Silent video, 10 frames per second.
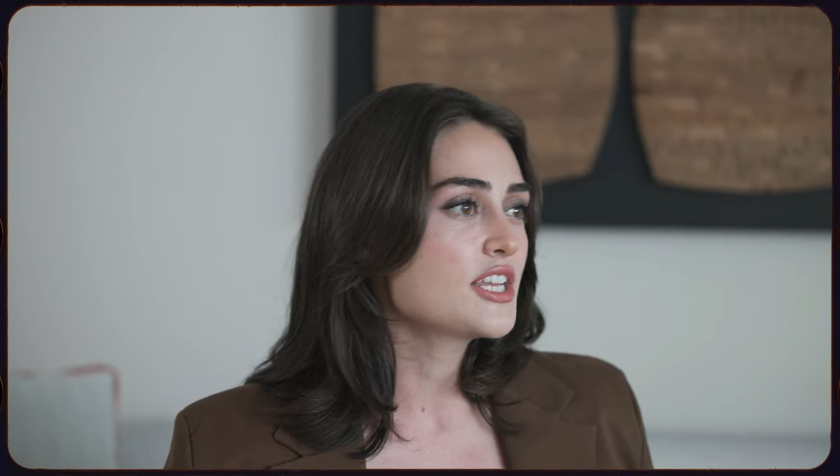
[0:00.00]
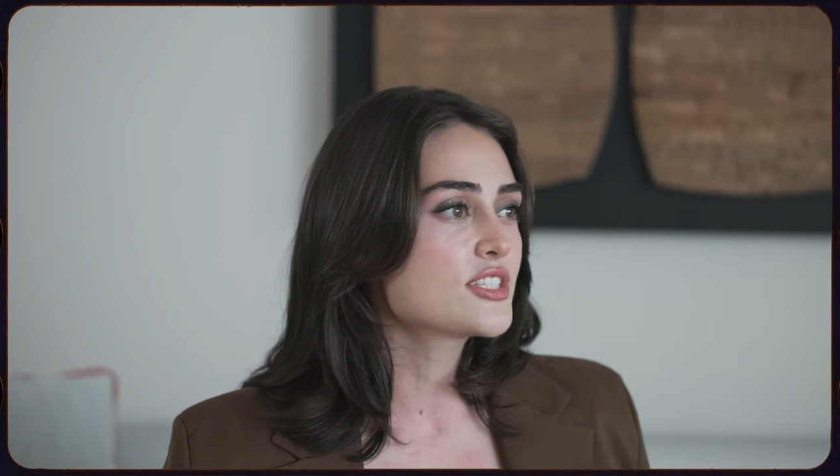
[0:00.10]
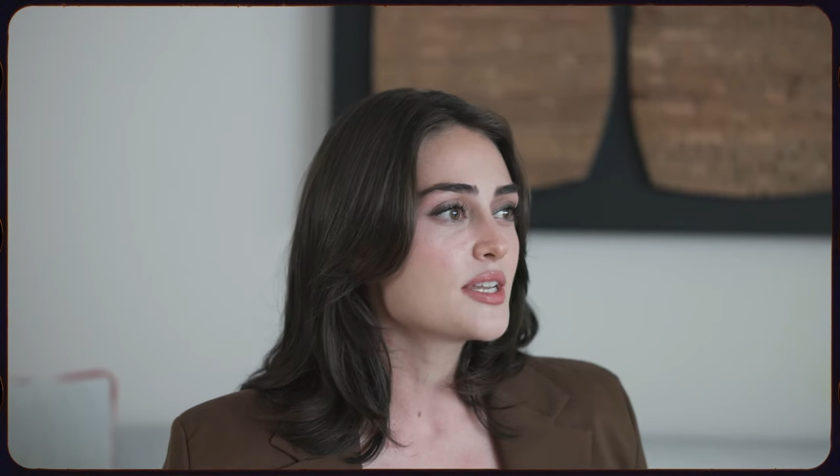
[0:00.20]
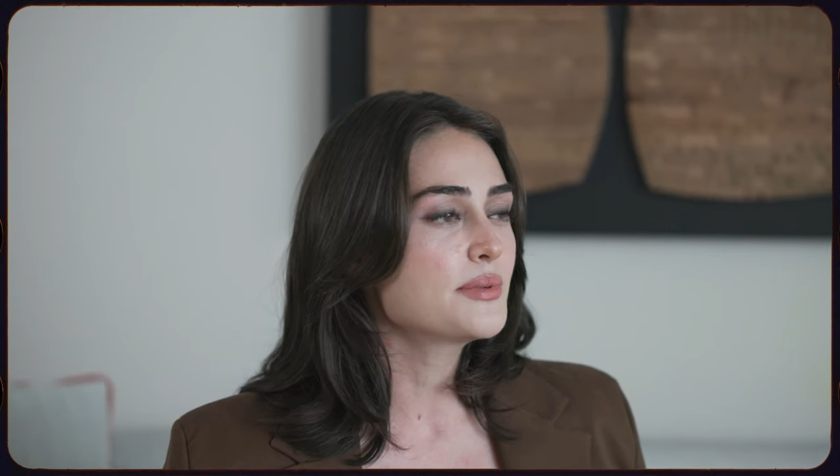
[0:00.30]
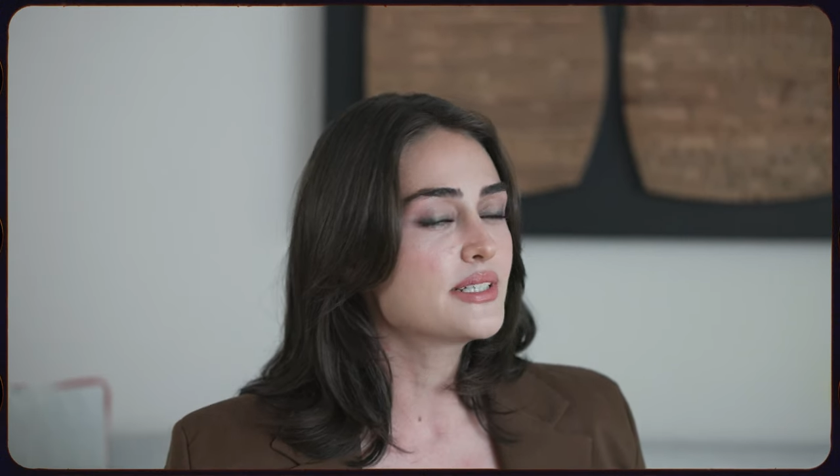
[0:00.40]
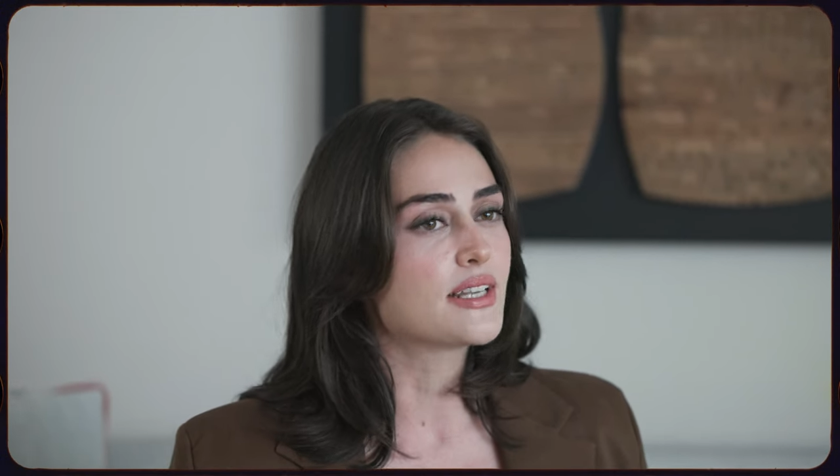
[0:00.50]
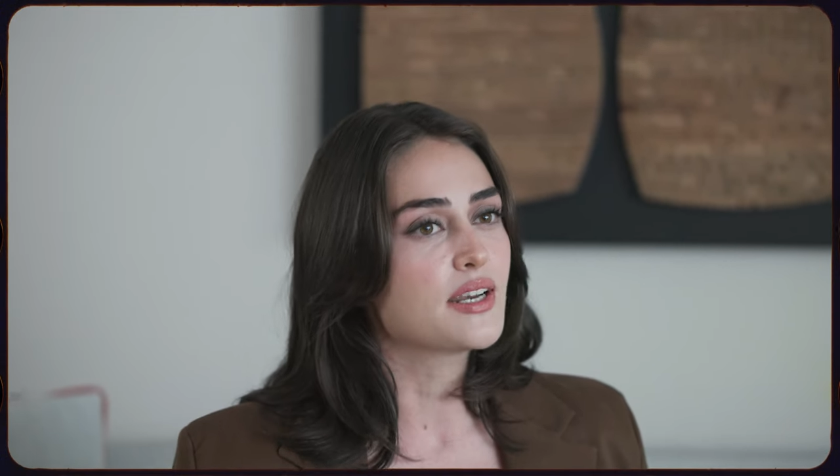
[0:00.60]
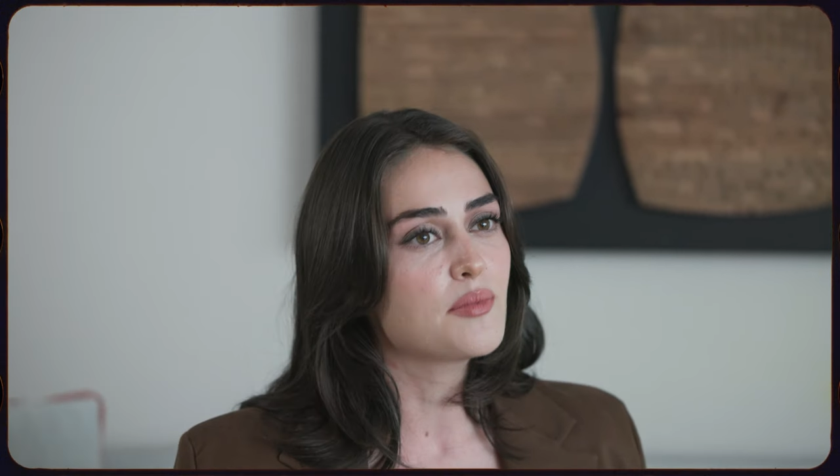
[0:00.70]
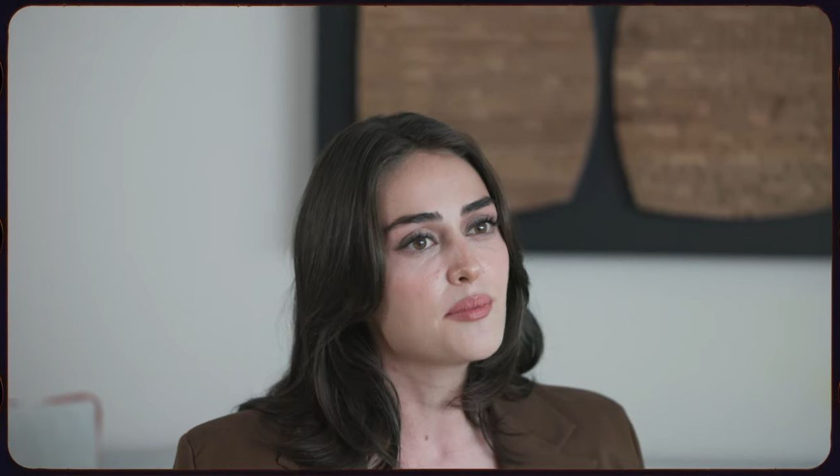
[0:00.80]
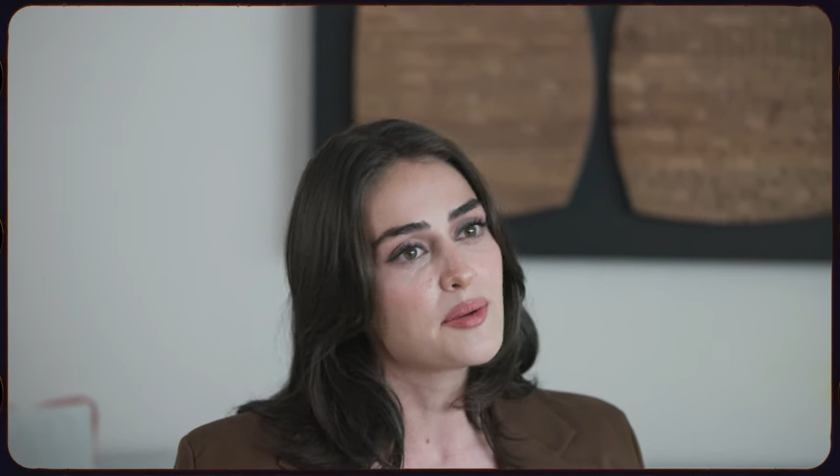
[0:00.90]

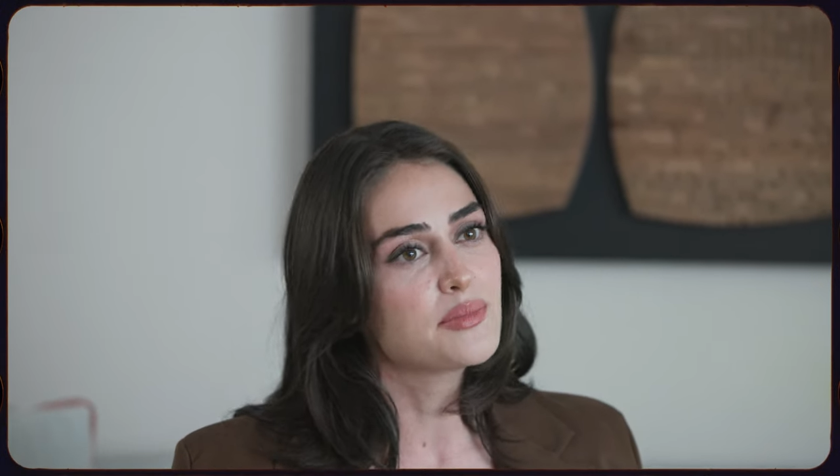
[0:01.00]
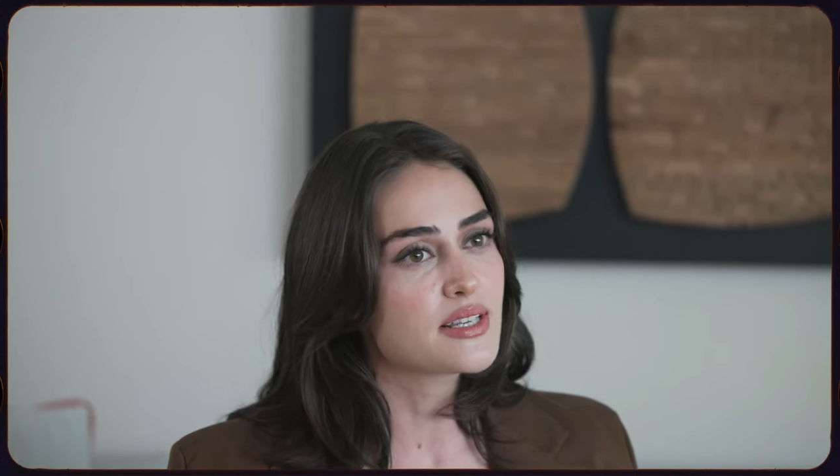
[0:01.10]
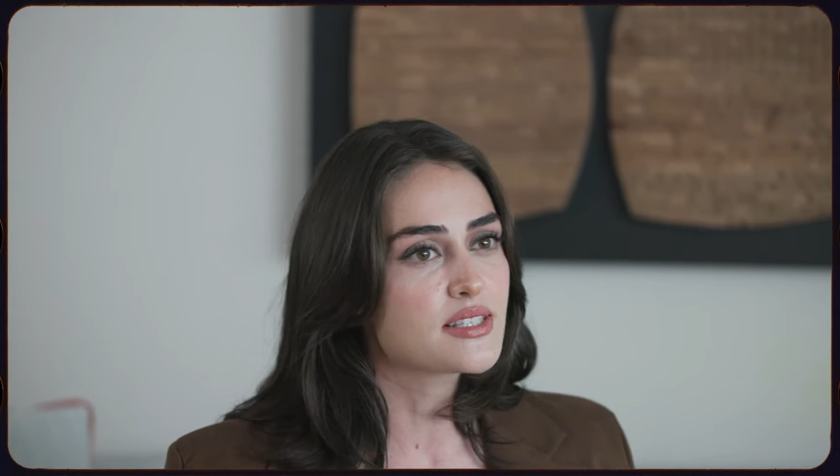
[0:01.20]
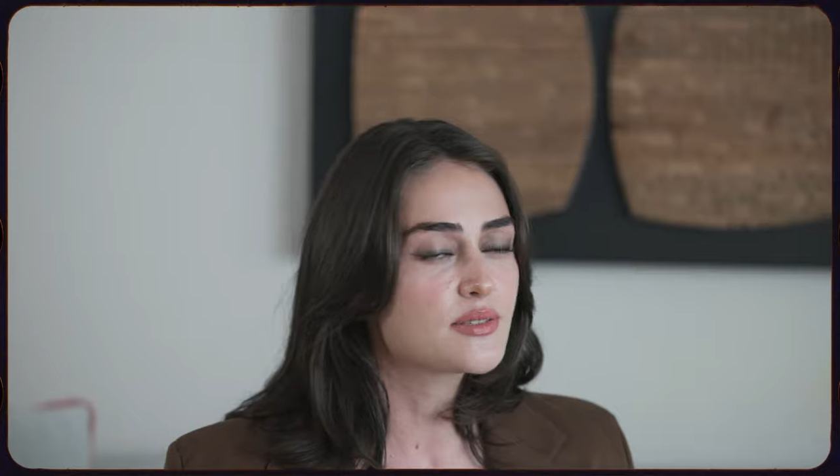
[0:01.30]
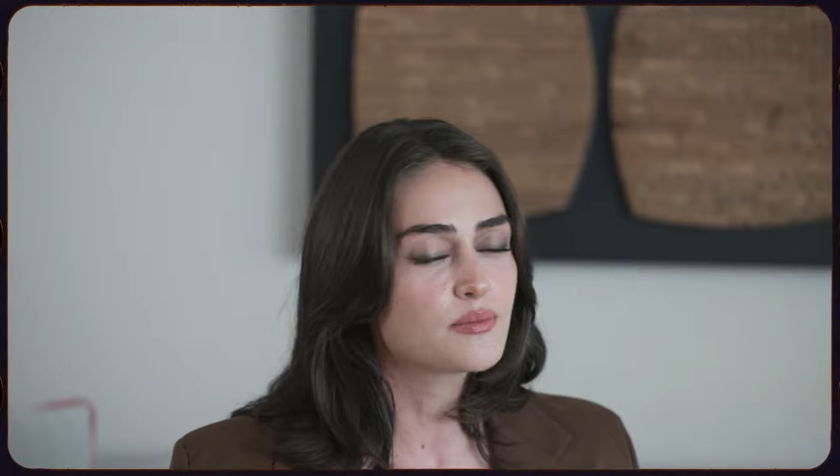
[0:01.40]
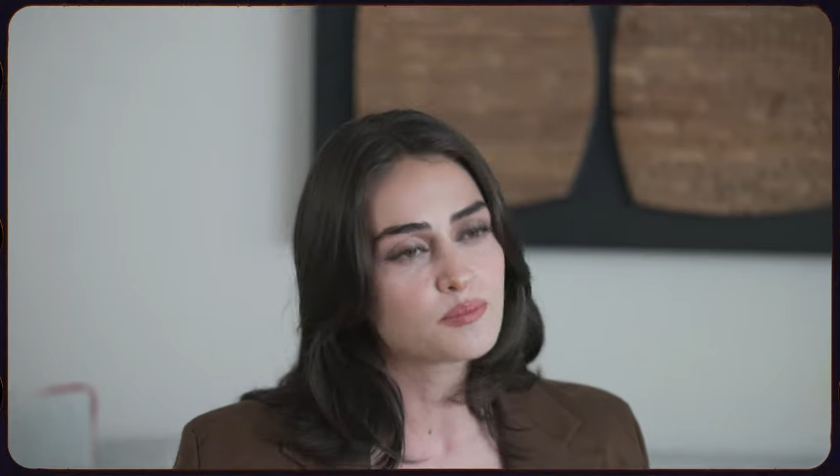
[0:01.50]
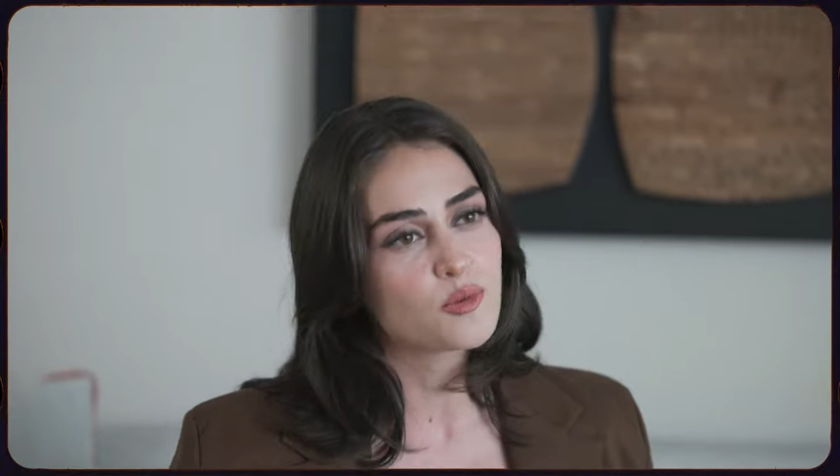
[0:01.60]
eleştirebilirler ama ben biraz